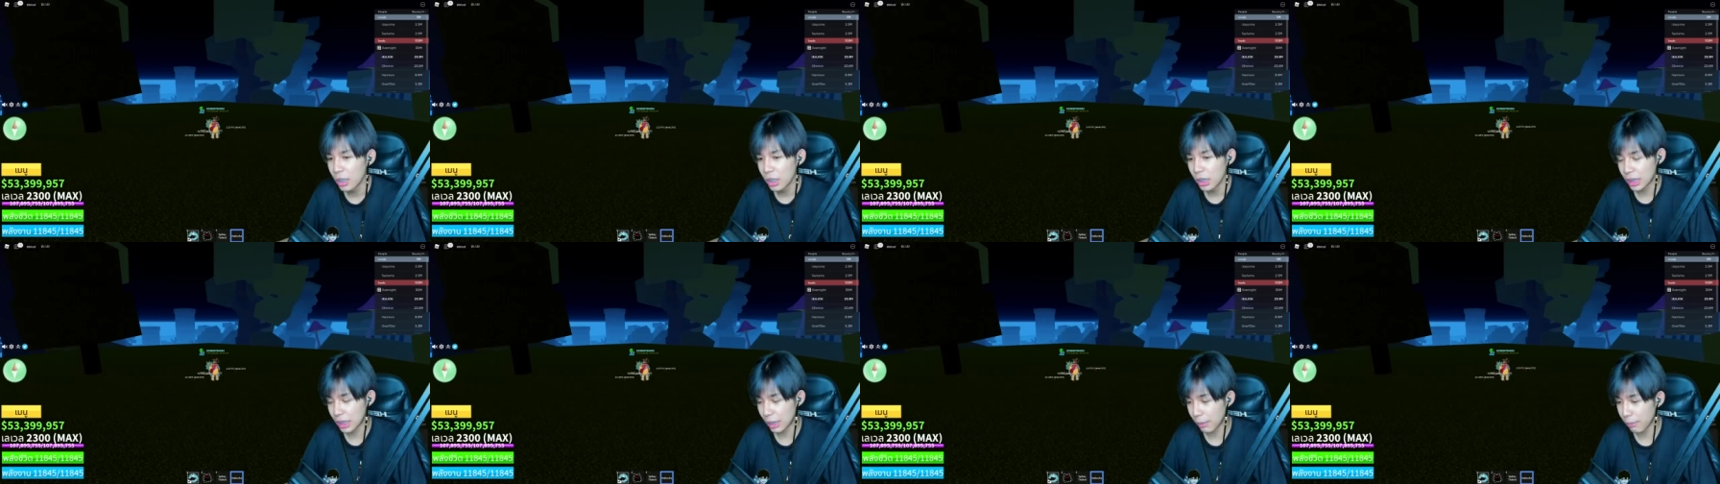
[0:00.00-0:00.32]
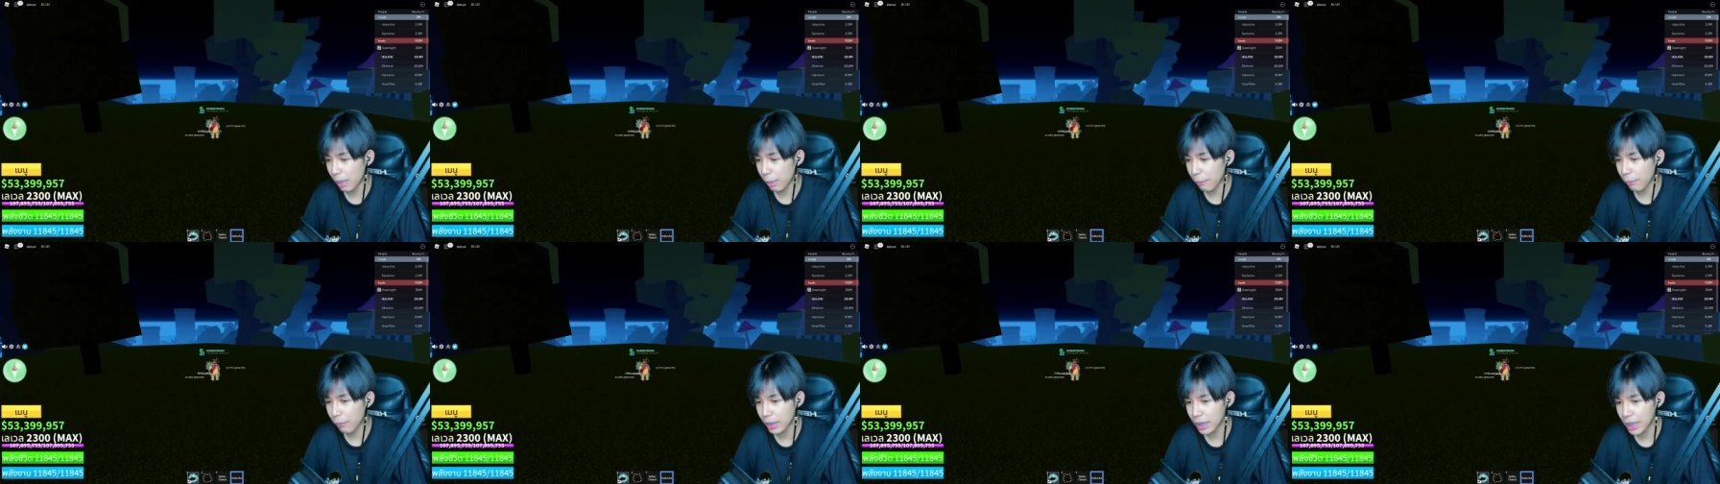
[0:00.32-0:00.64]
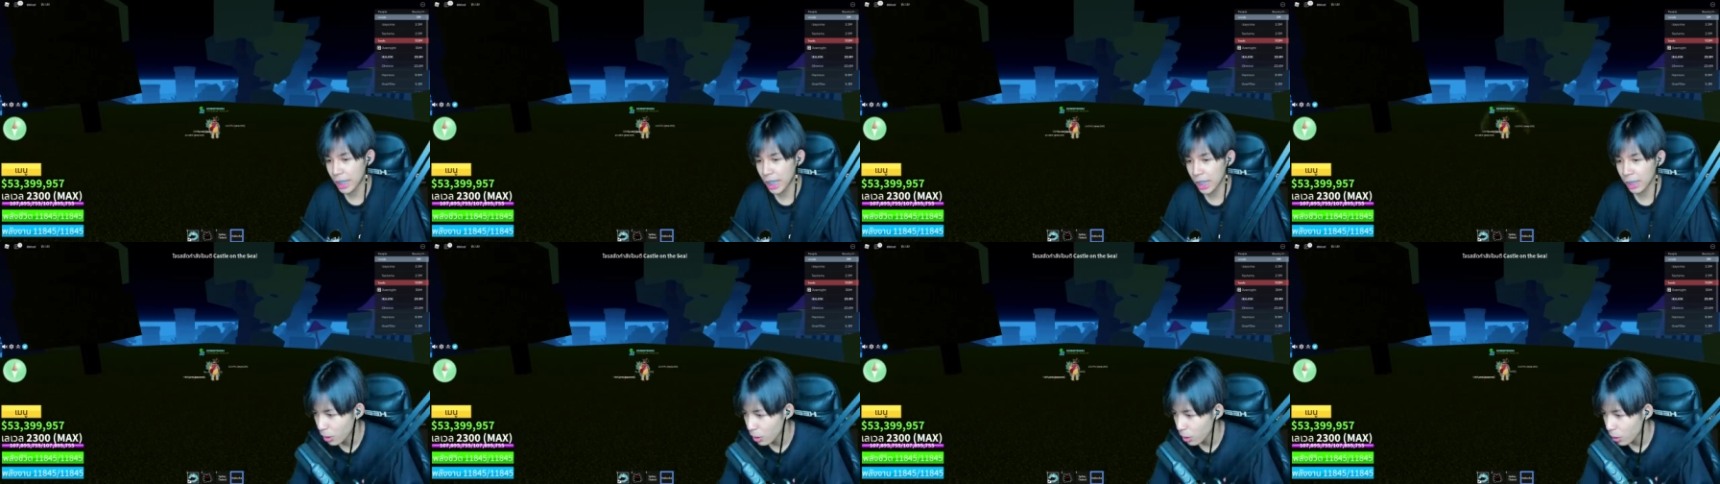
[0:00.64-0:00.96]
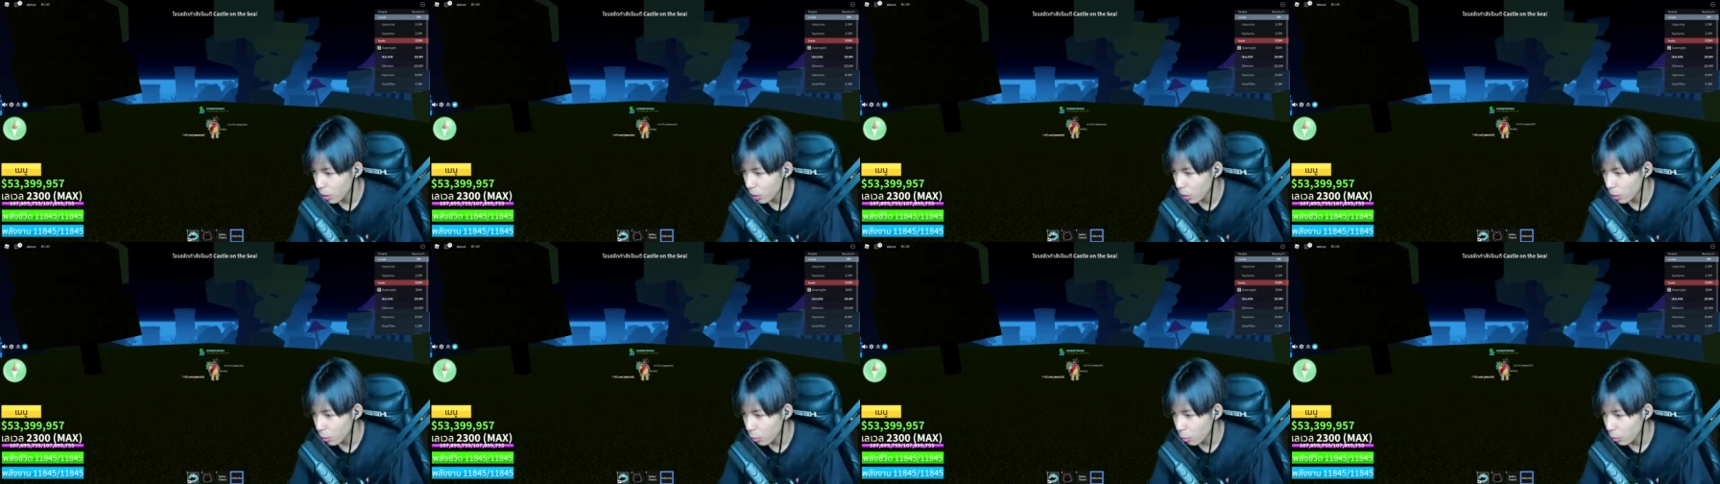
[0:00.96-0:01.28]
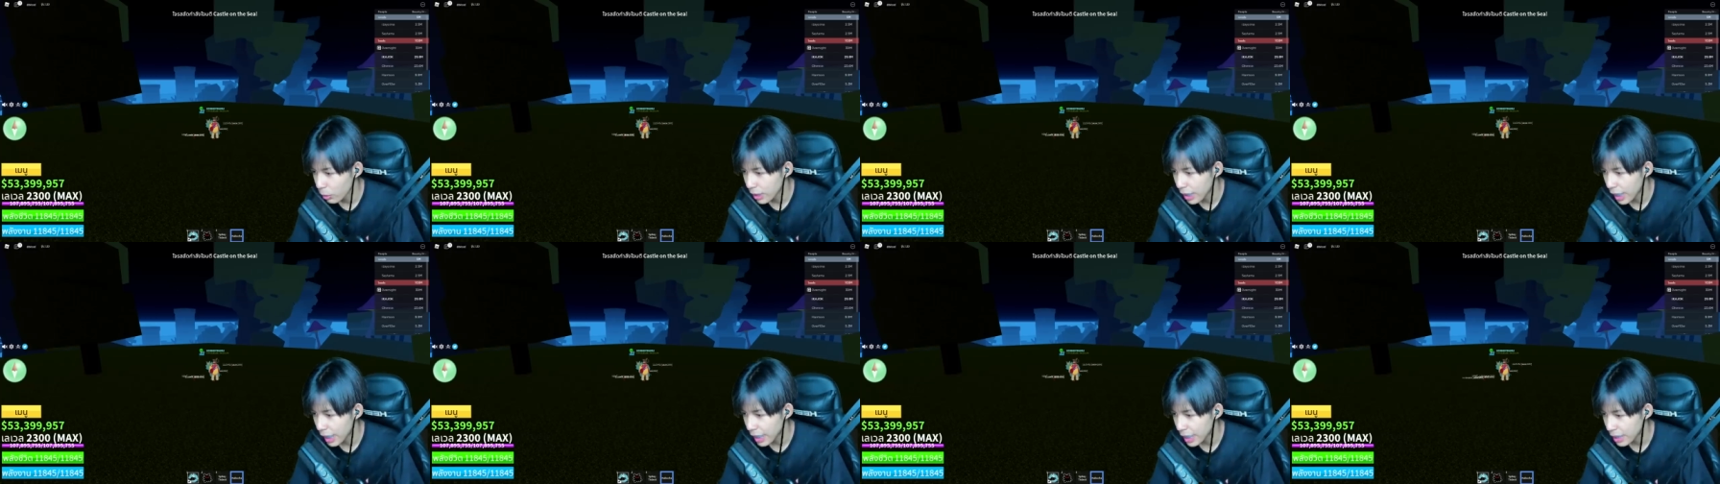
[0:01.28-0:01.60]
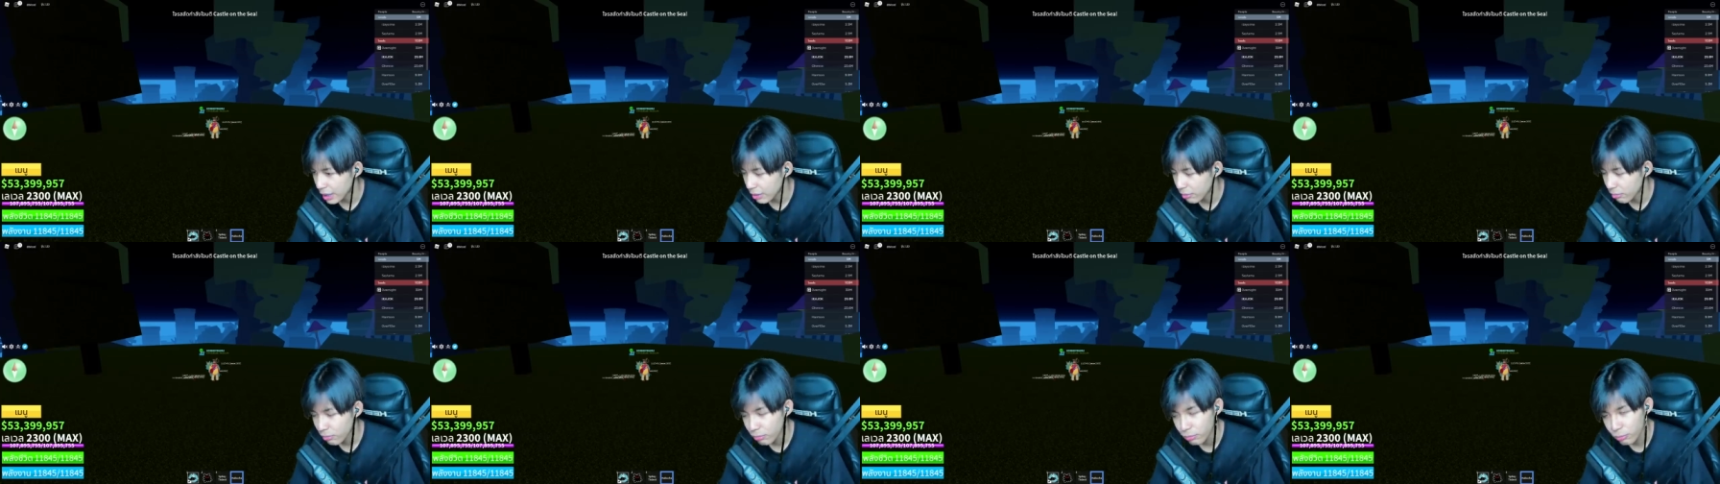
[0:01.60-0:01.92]
สำหรับวันนี้กูดไนท์
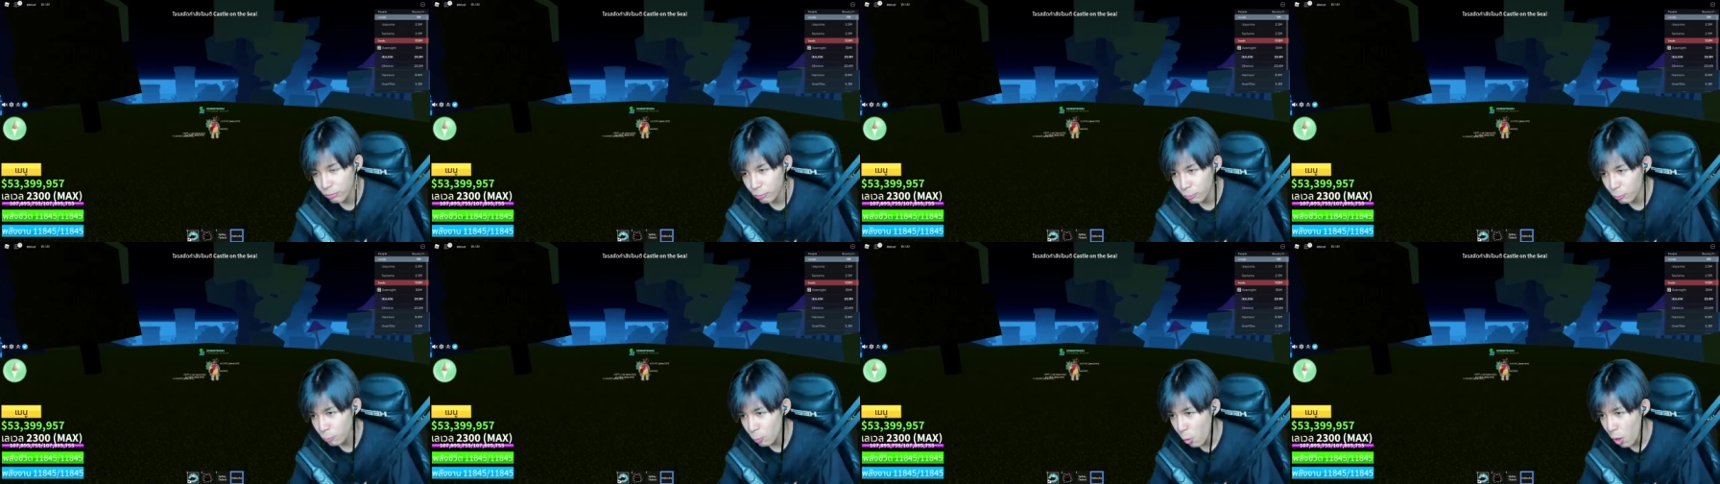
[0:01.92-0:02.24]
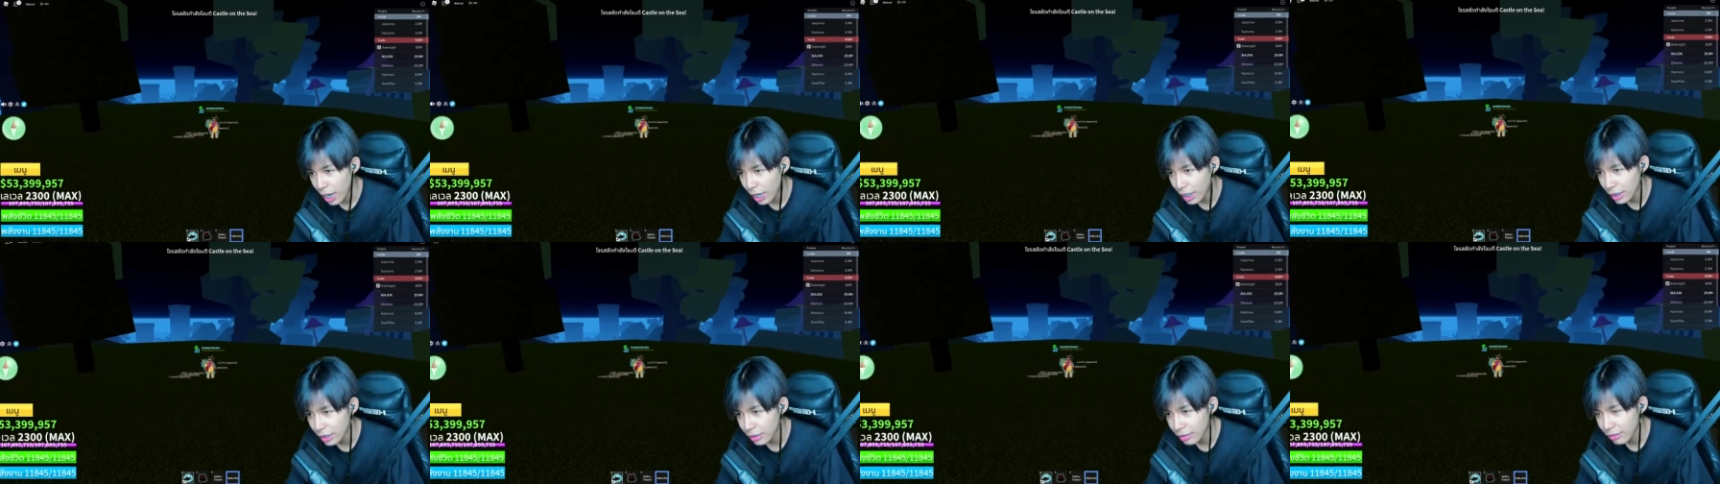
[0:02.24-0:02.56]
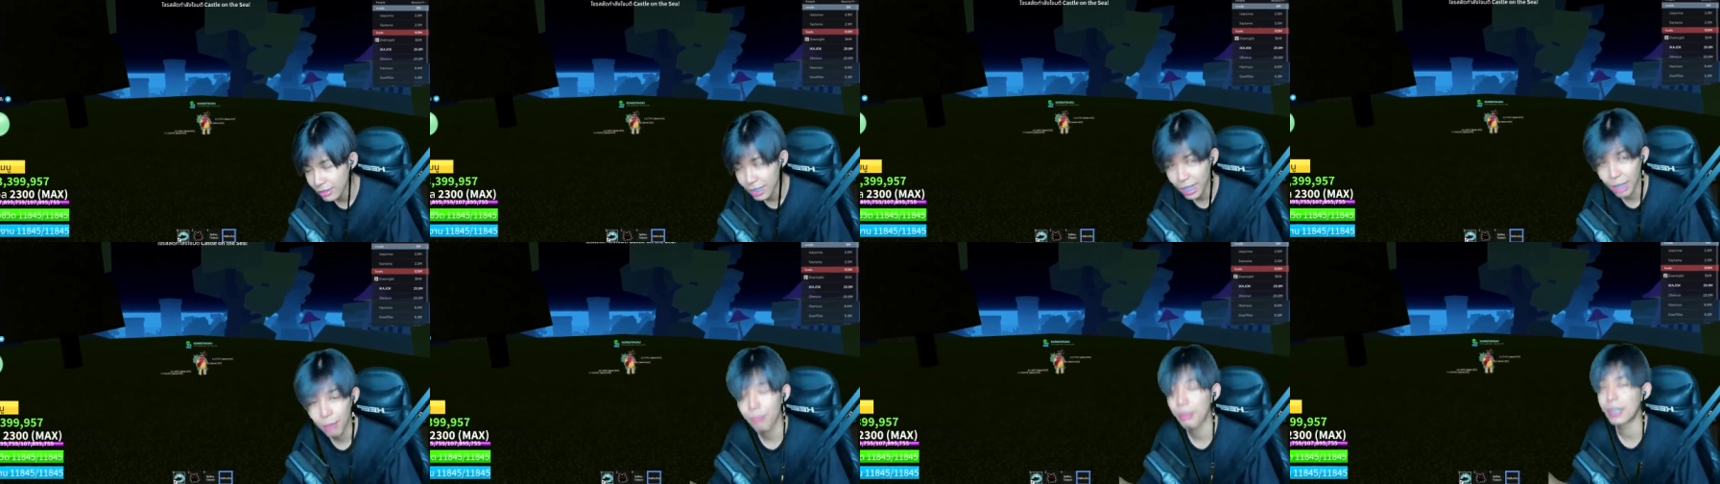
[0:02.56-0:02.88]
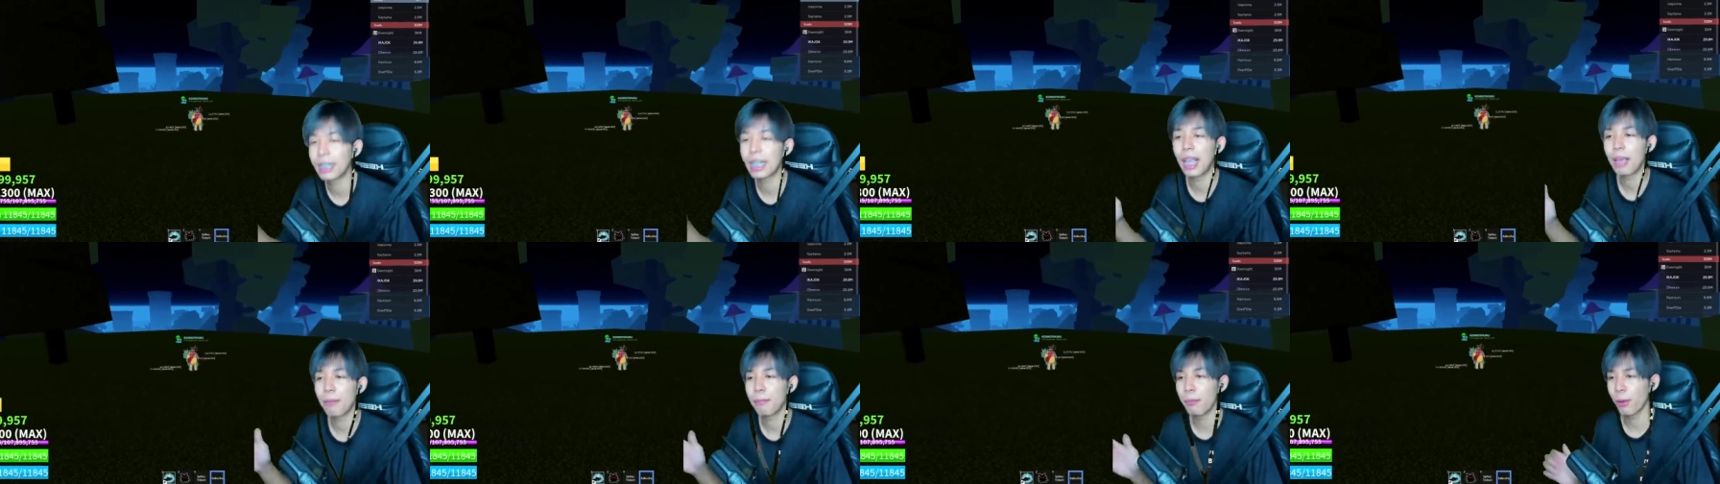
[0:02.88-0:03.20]
แหมเป็นไง